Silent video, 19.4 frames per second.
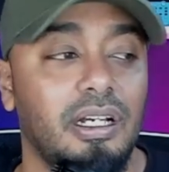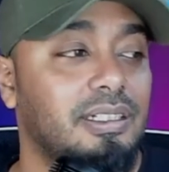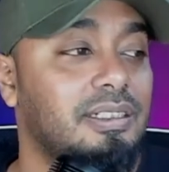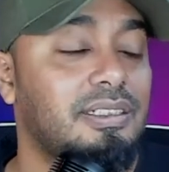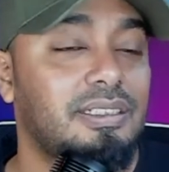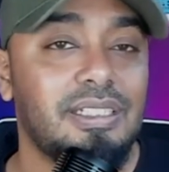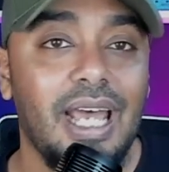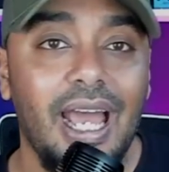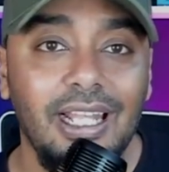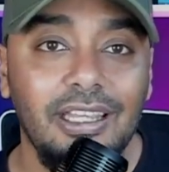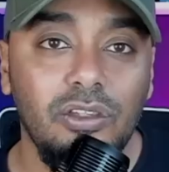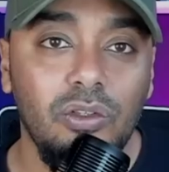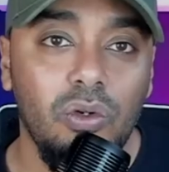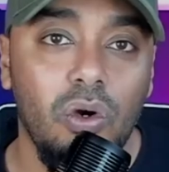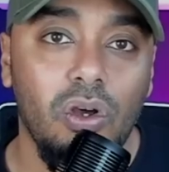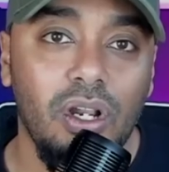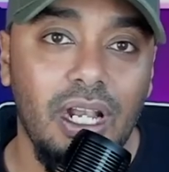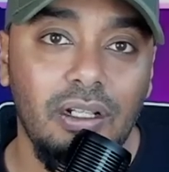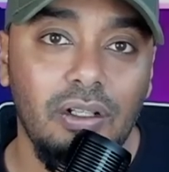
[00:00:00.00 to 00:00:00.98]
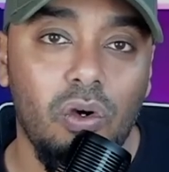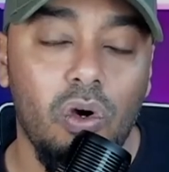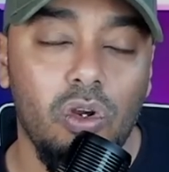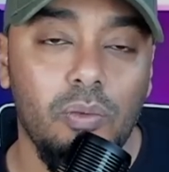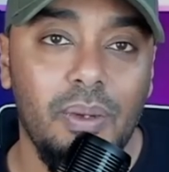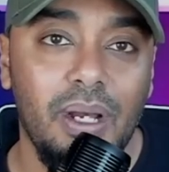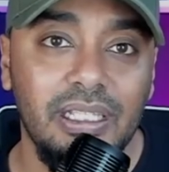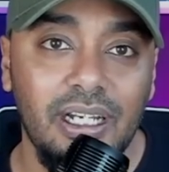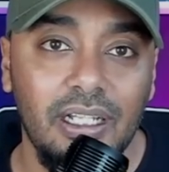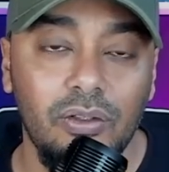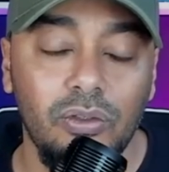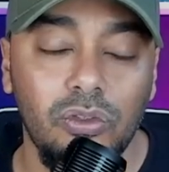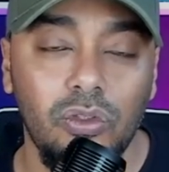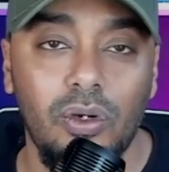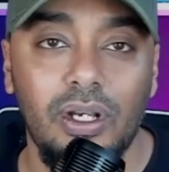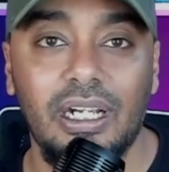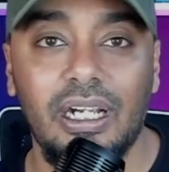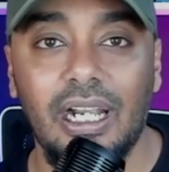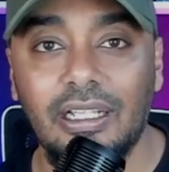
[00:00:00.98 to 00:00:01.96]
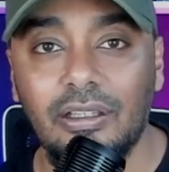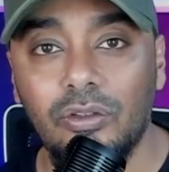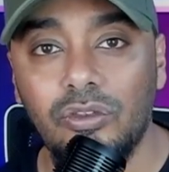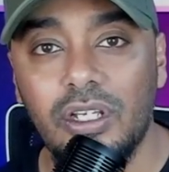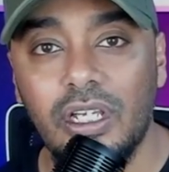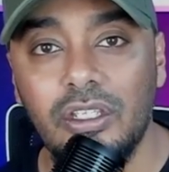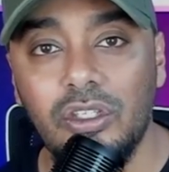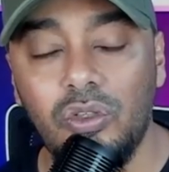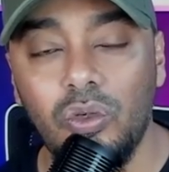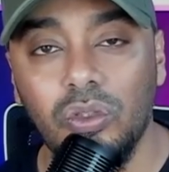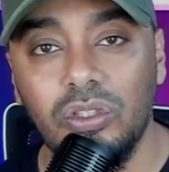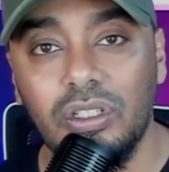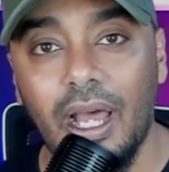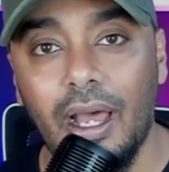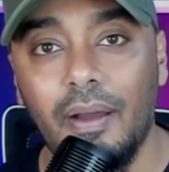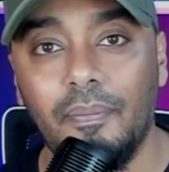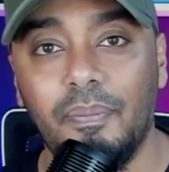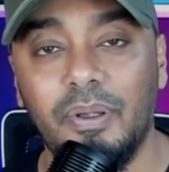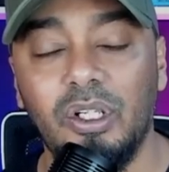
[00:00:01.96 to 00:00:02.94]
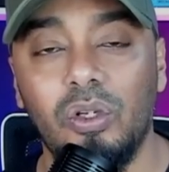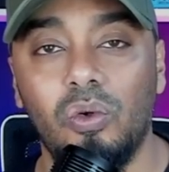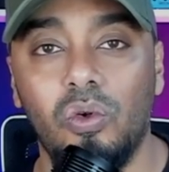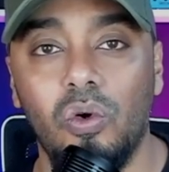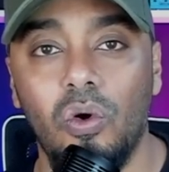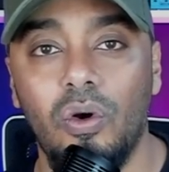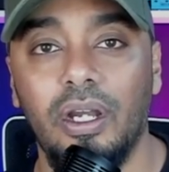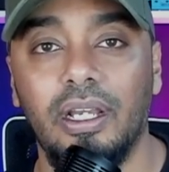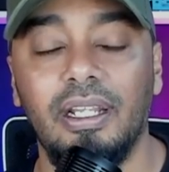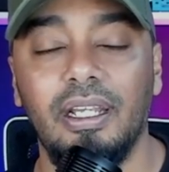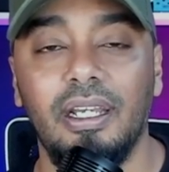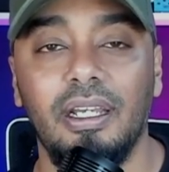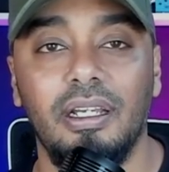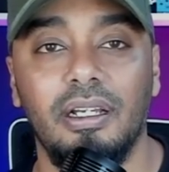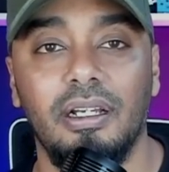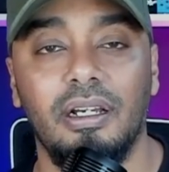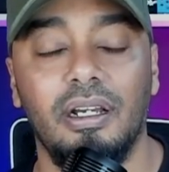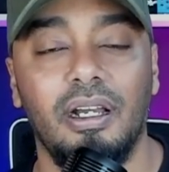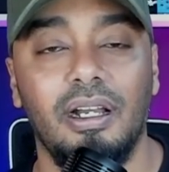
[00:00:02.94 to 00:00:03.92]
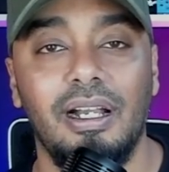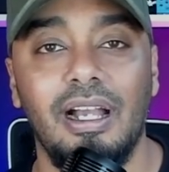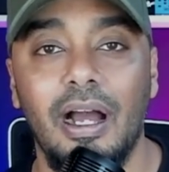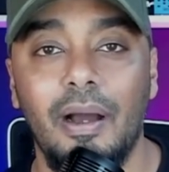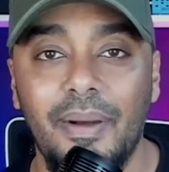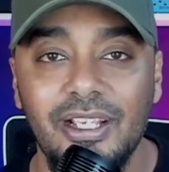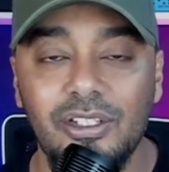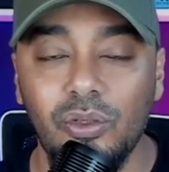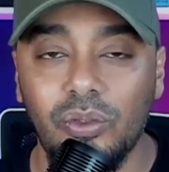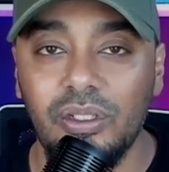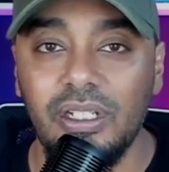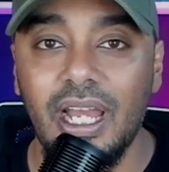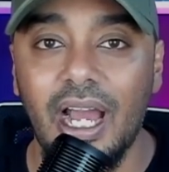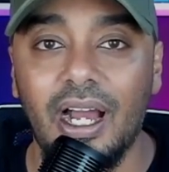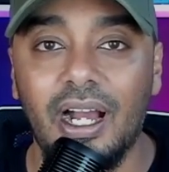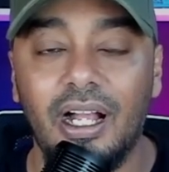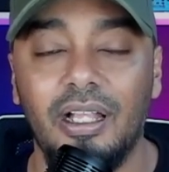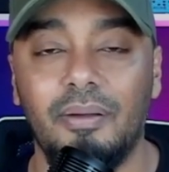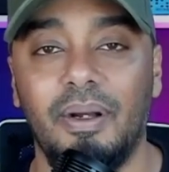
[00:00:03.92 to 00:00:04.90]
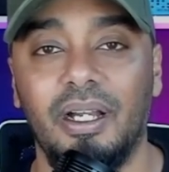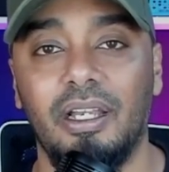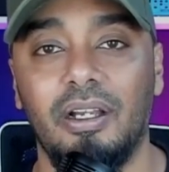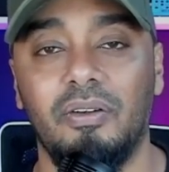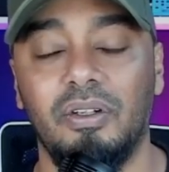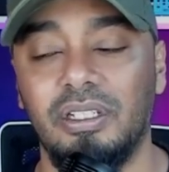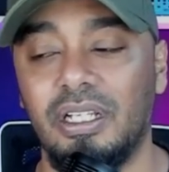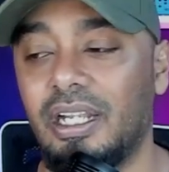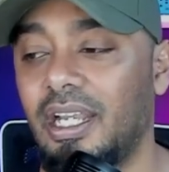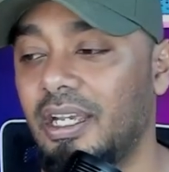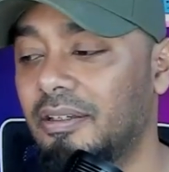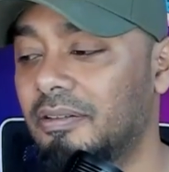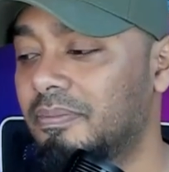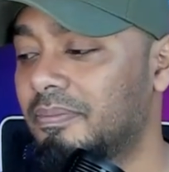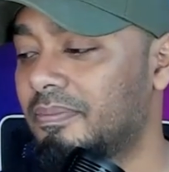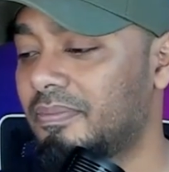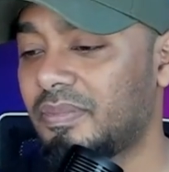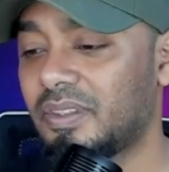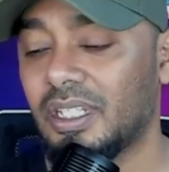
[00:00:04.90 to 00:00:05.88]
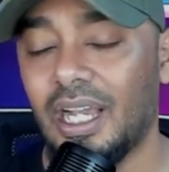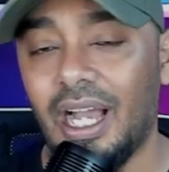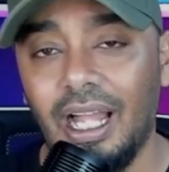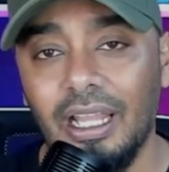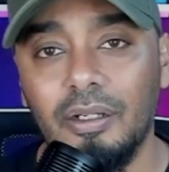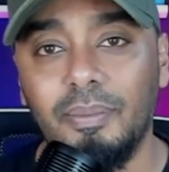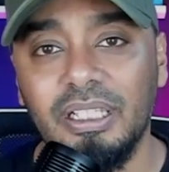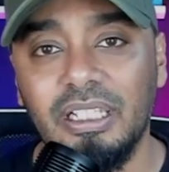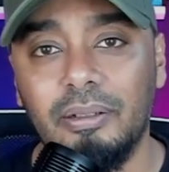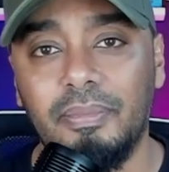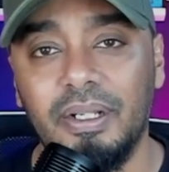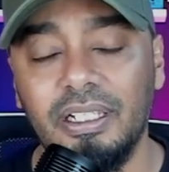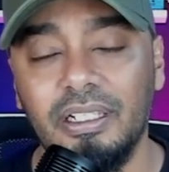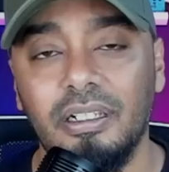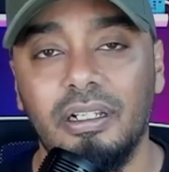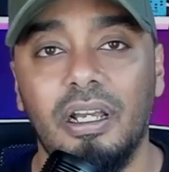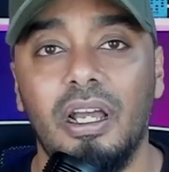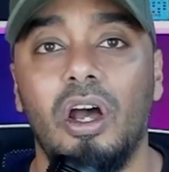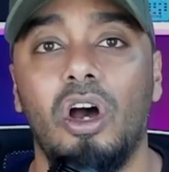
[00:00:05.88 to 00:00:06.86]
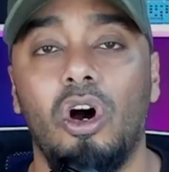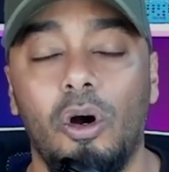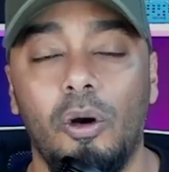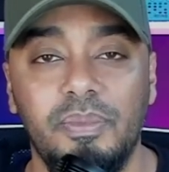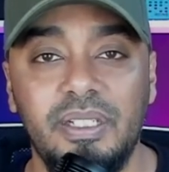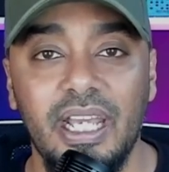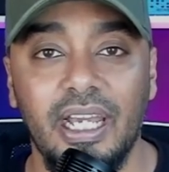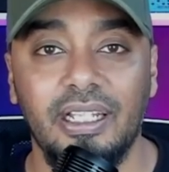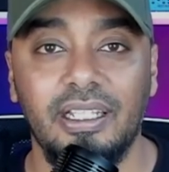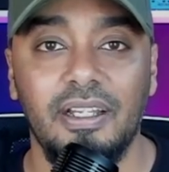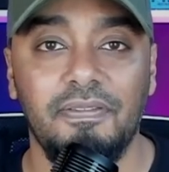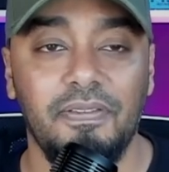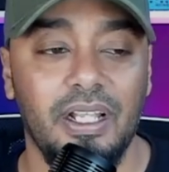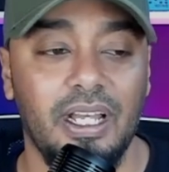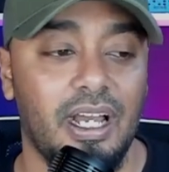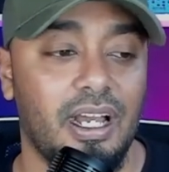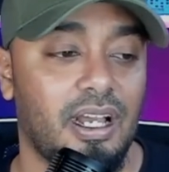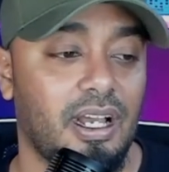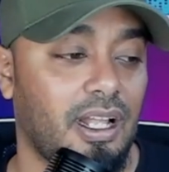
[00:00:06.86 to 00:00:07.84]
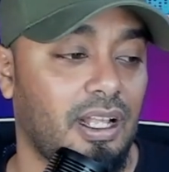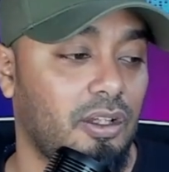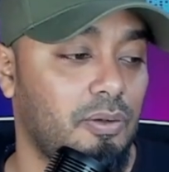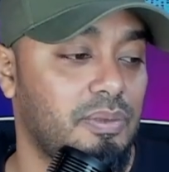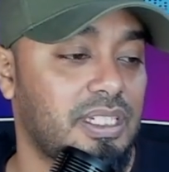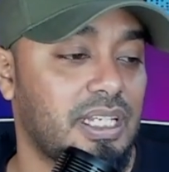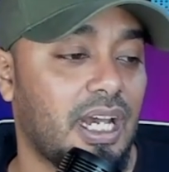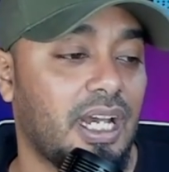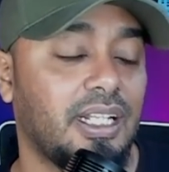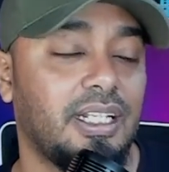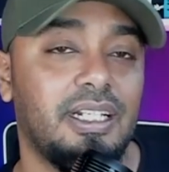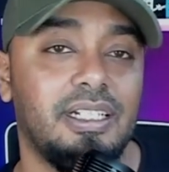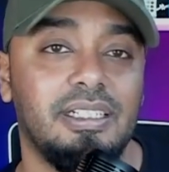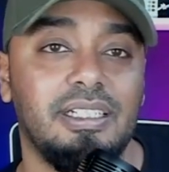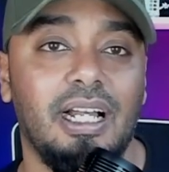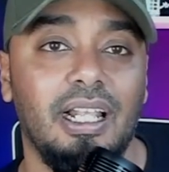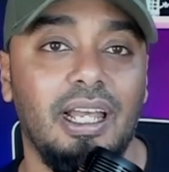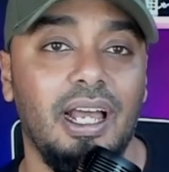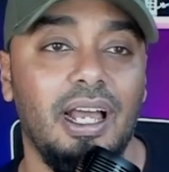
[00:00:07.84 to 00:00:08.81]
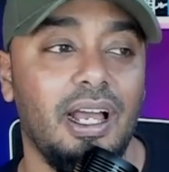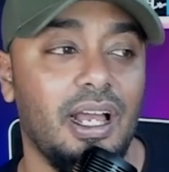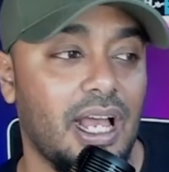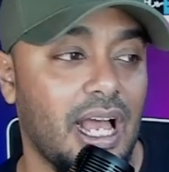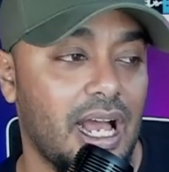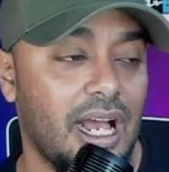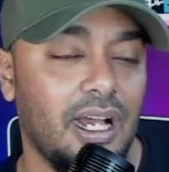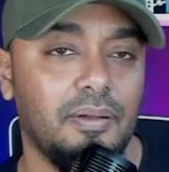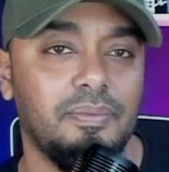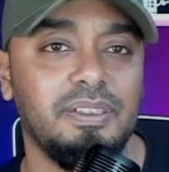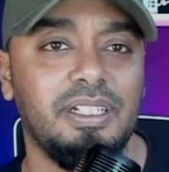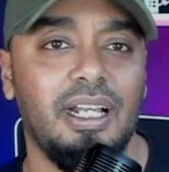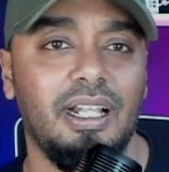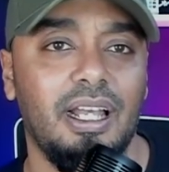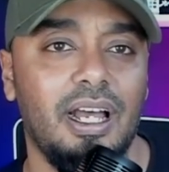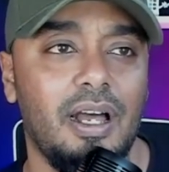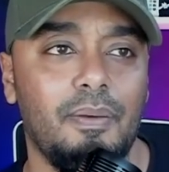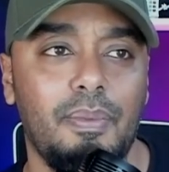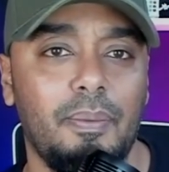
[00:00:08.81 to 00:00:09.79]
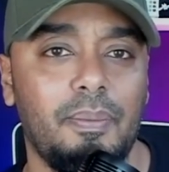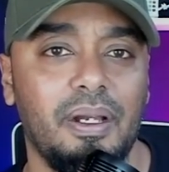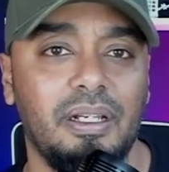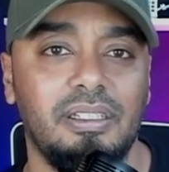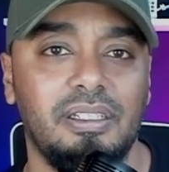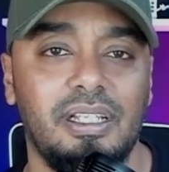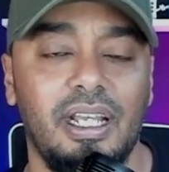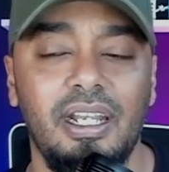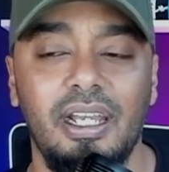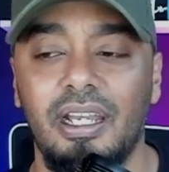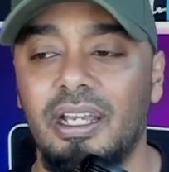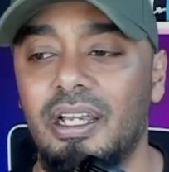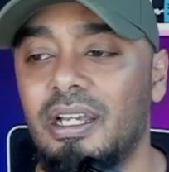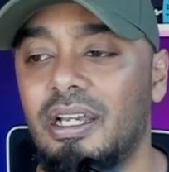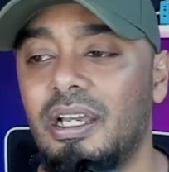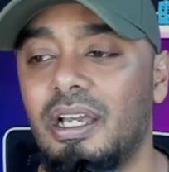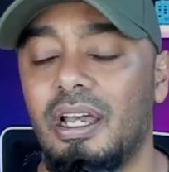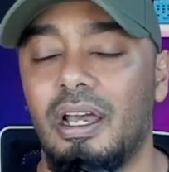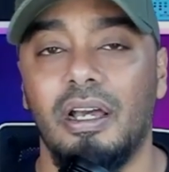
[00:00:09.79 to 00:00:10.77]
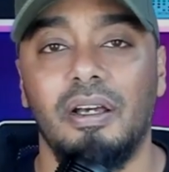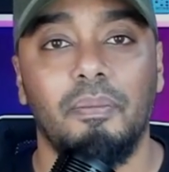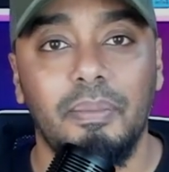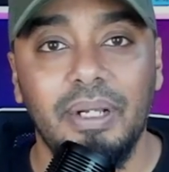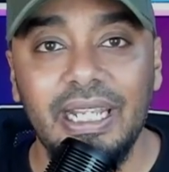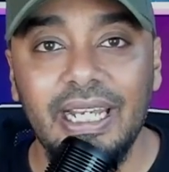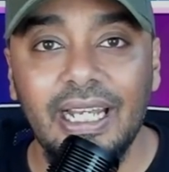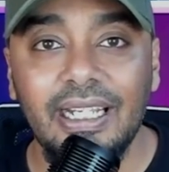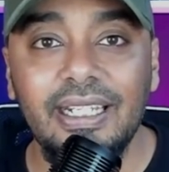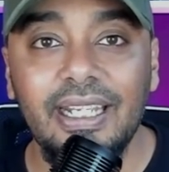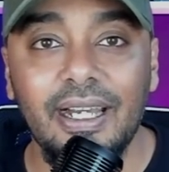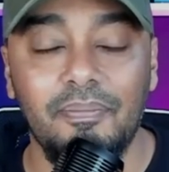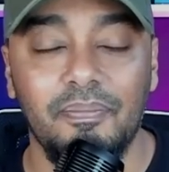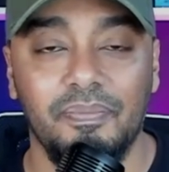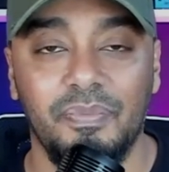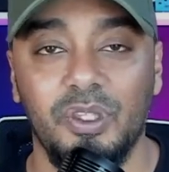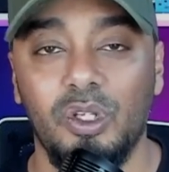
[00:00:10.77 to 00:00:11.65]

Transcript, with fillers: Satu orang lo korbankan untuk ratusan juta pendukung ini nggak masuk di akal bagi gue. Jadi kalau berteman objektif lah. Kalau misalkan ini salah, anggap salah nggak apa-apa. Jadi mendingan diem.